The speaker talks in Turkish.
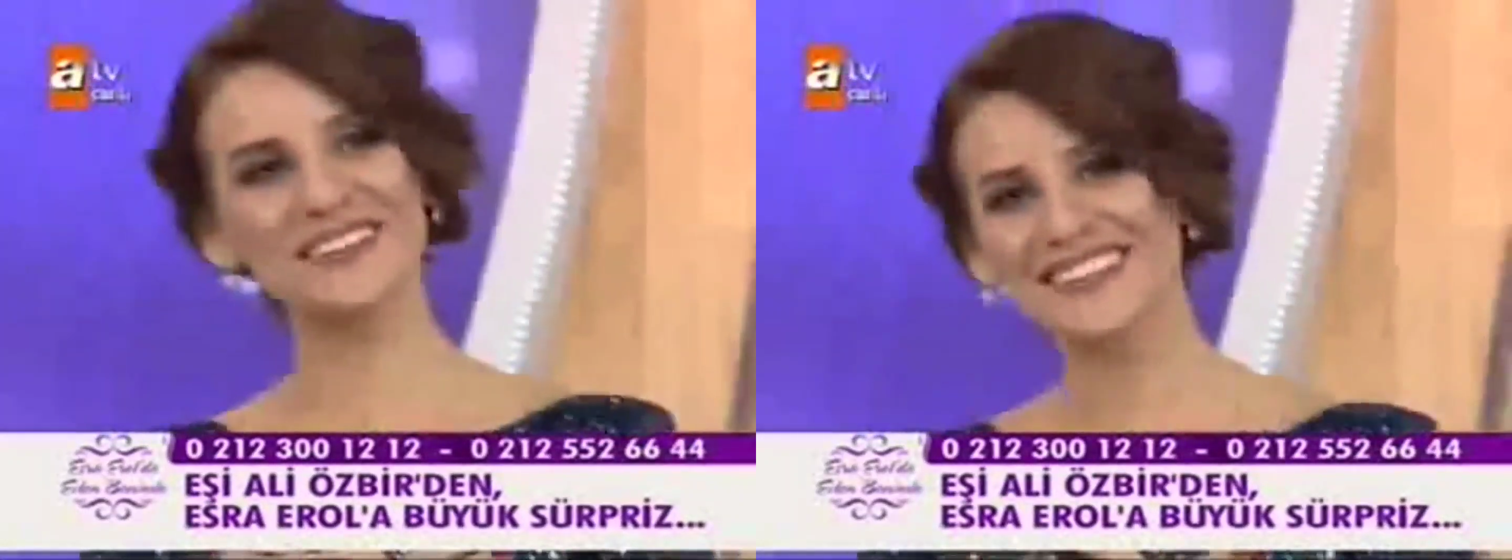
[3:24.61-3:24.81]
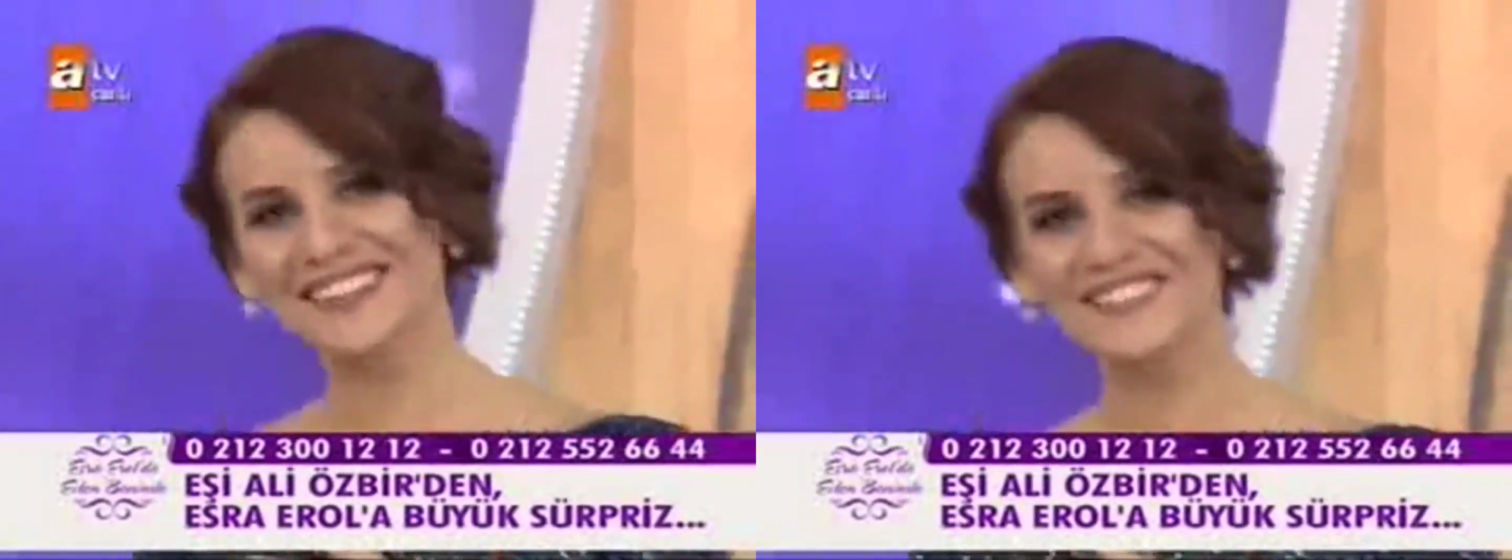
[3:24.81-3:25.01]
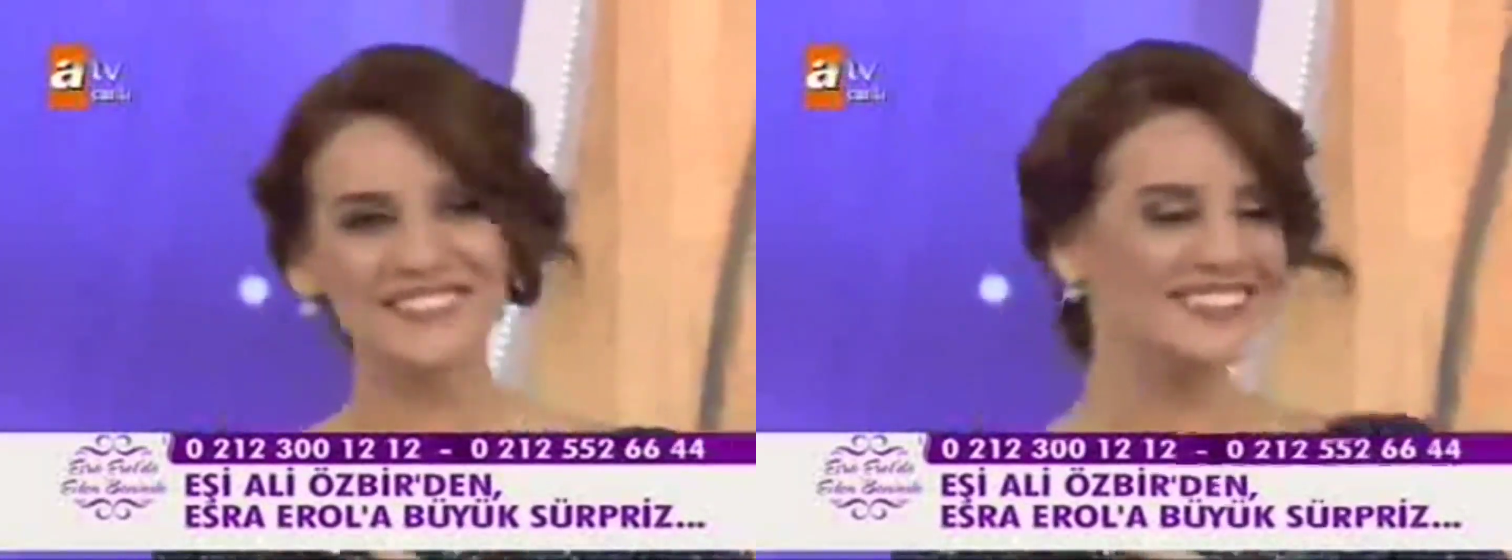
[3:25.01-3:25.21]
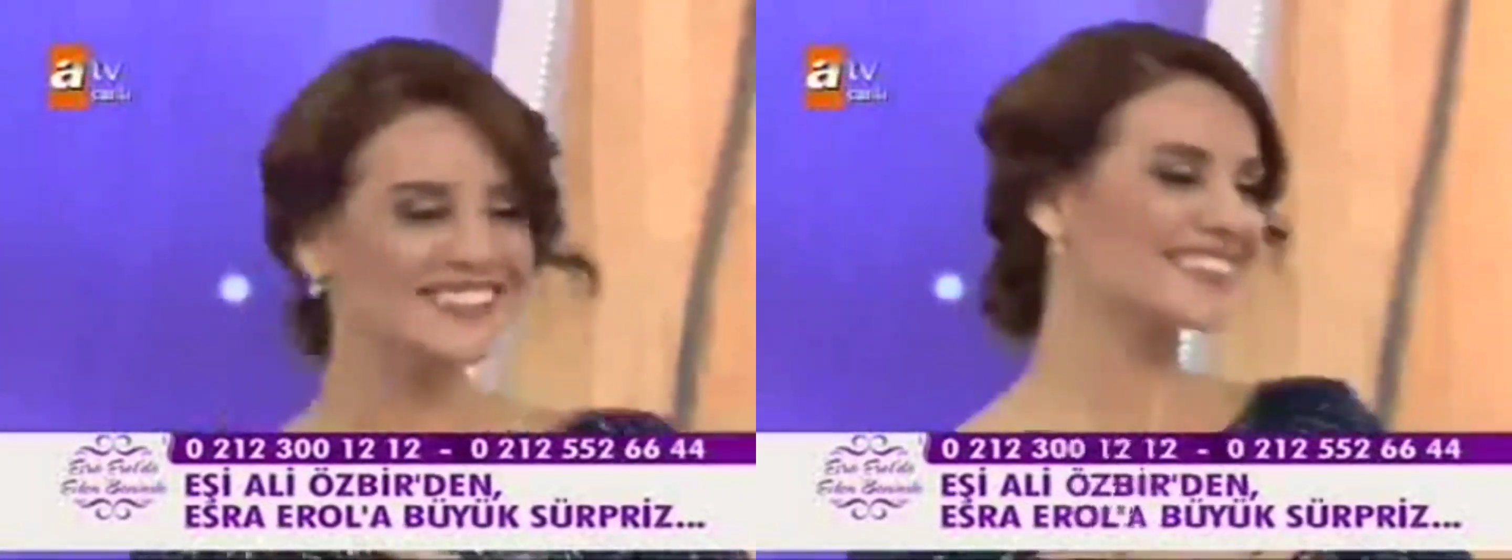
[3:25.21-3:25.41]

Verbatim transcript: ederim.